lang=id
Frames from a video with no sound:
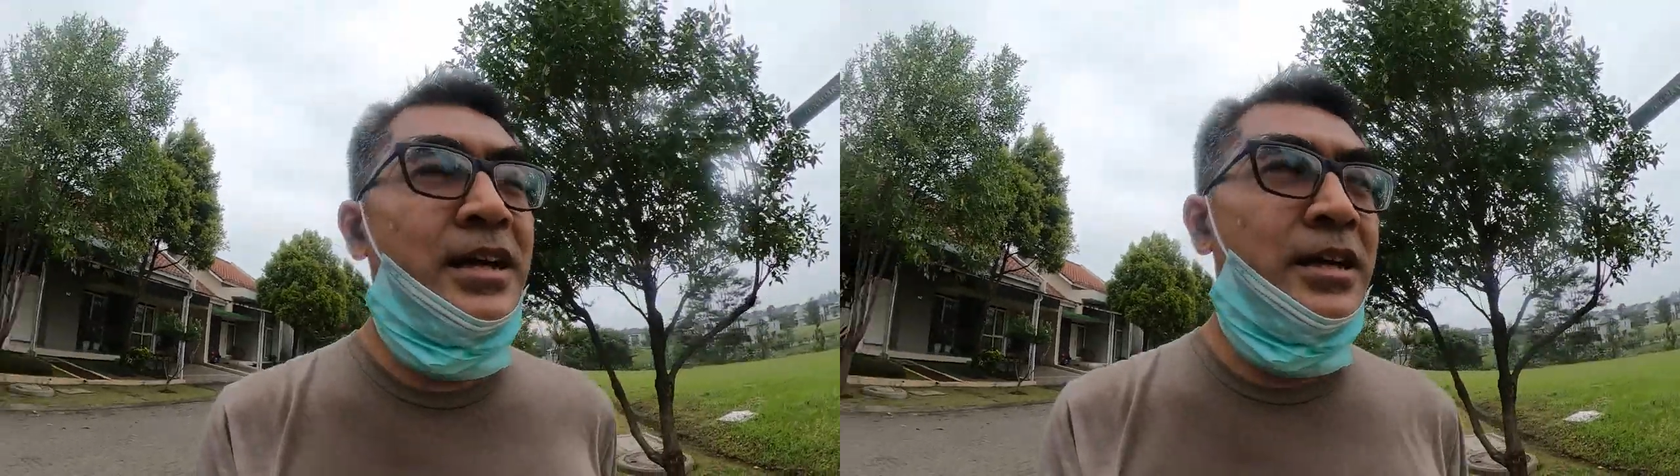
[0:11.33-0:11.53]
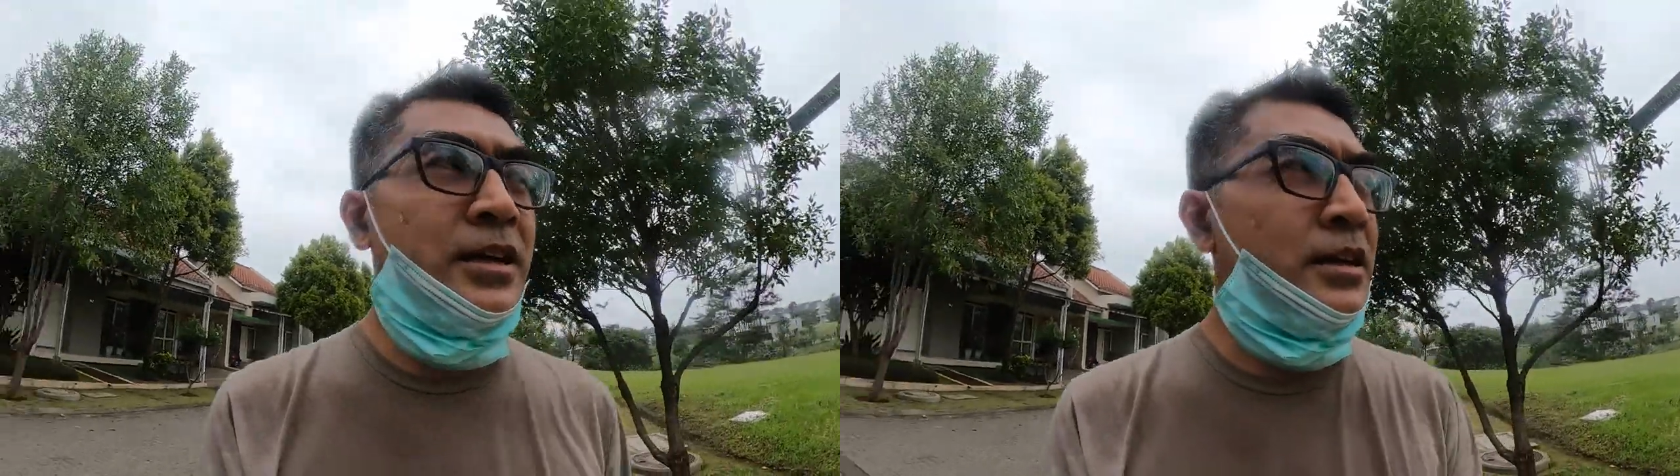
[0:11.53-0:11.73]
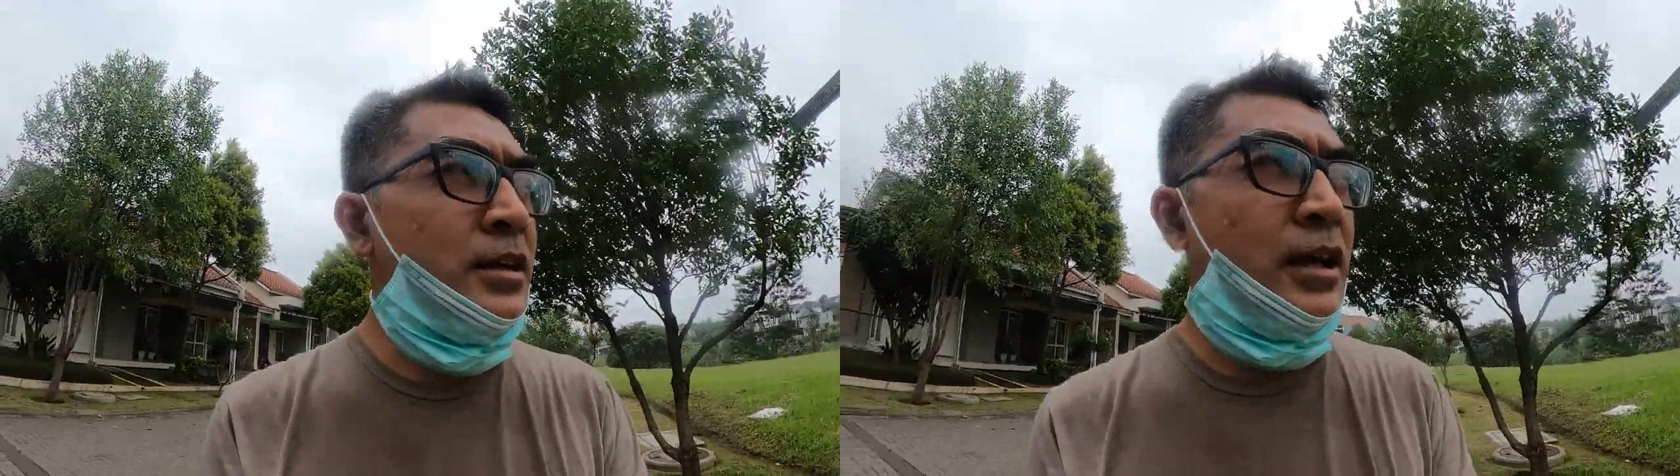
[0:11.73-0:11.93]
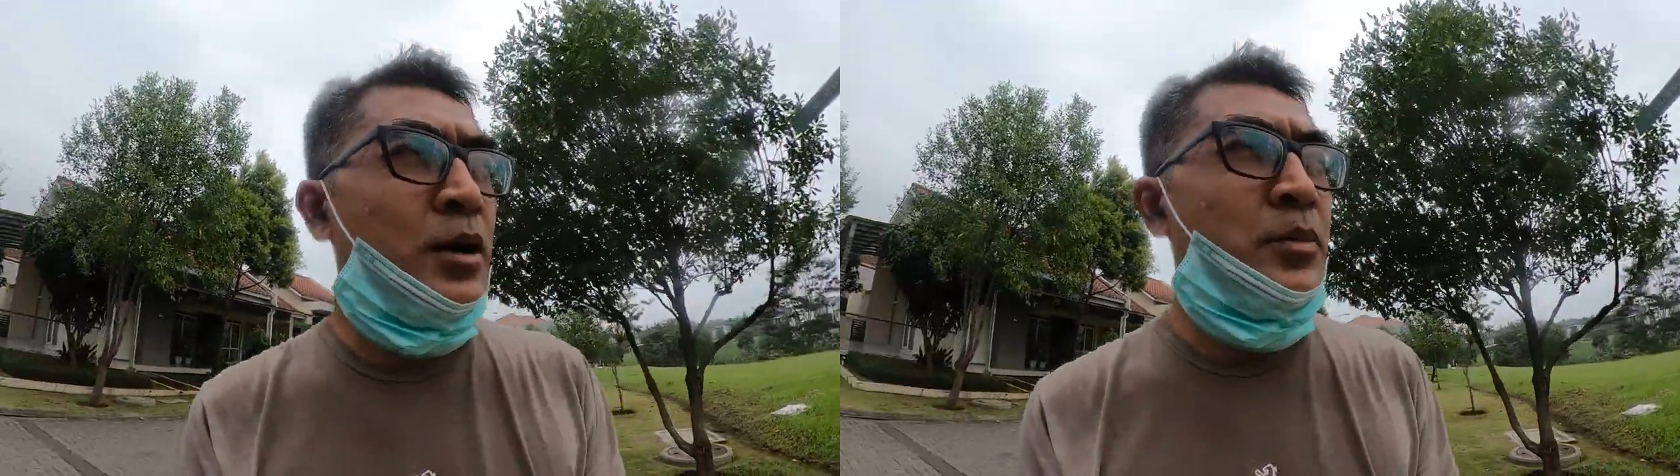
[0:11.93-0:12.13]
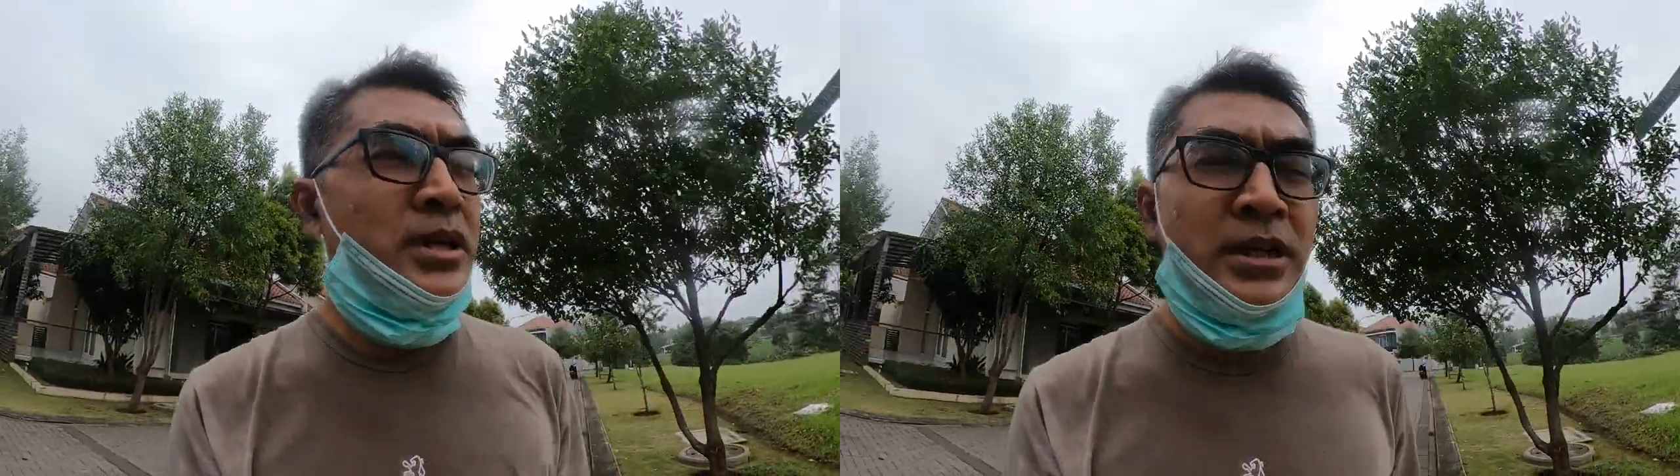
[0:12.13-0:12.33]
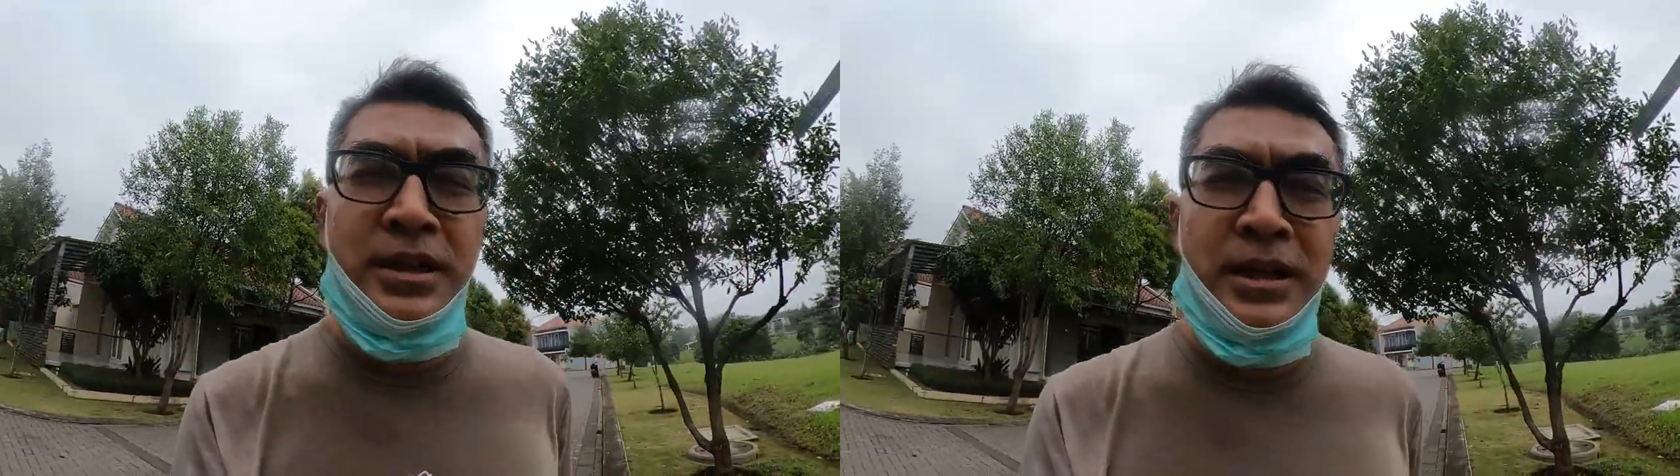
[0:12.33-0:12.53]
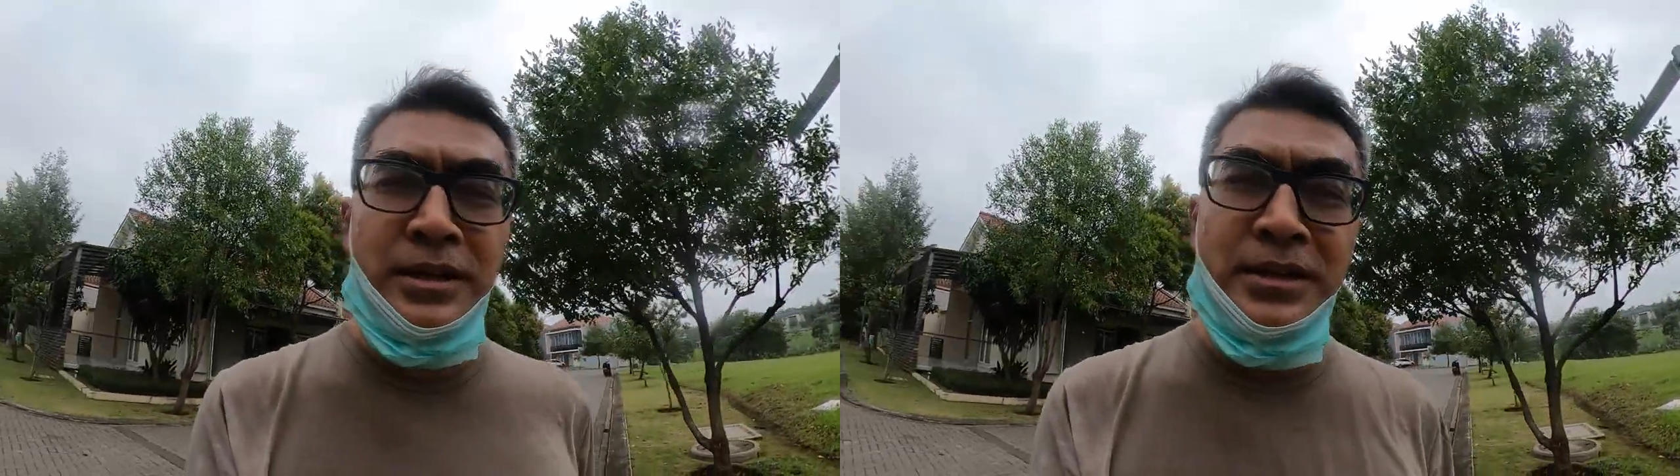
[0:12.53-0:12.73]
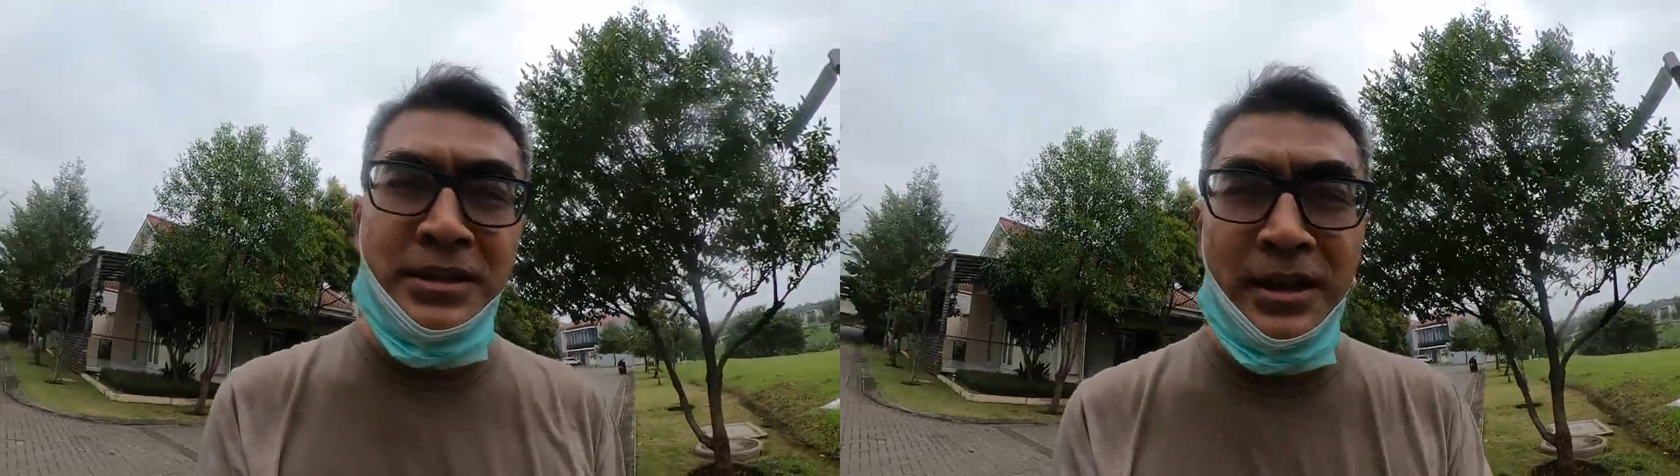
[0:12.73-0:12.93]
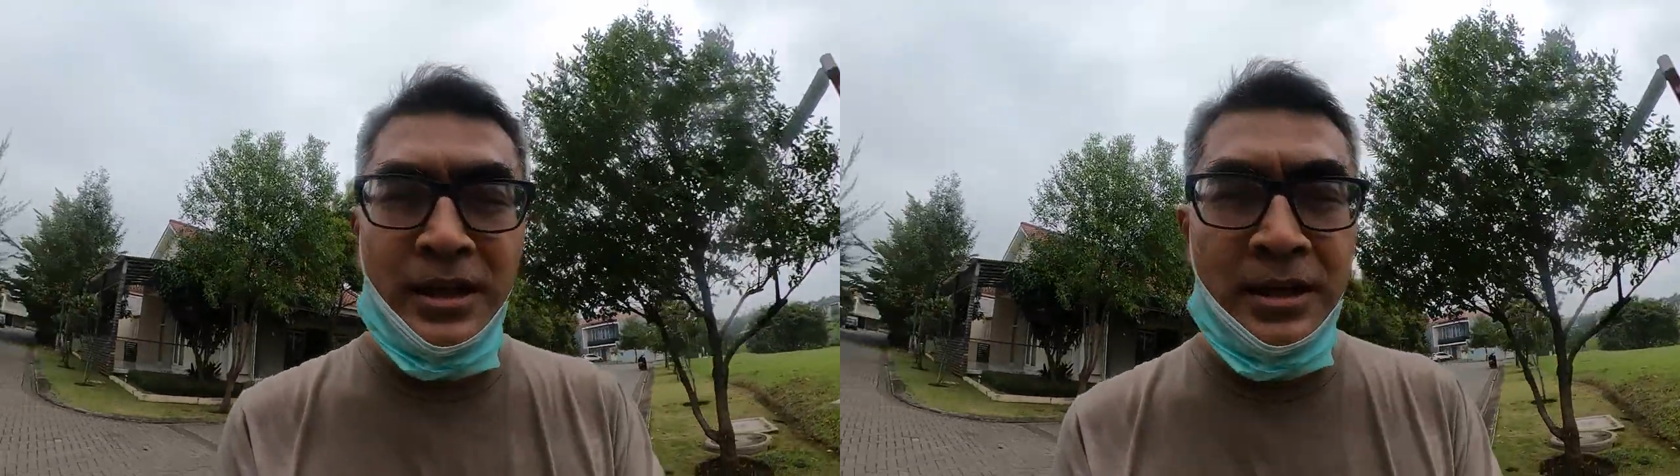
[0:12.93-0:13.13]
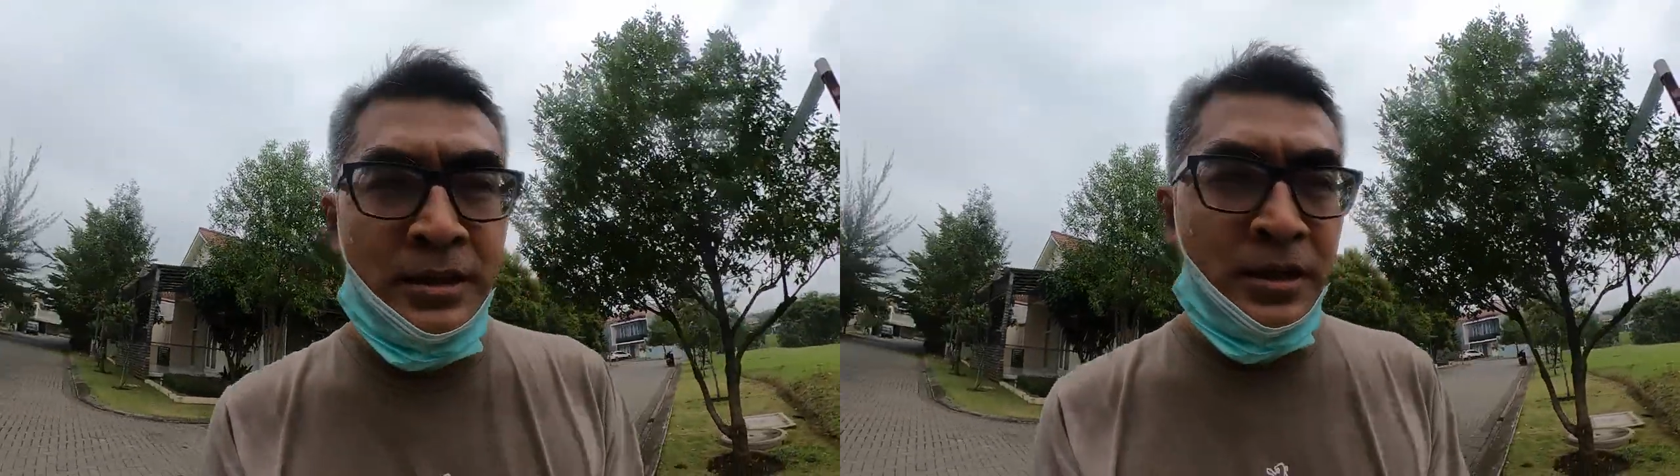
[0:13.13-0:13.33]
Karena rekamannya ternyata tidak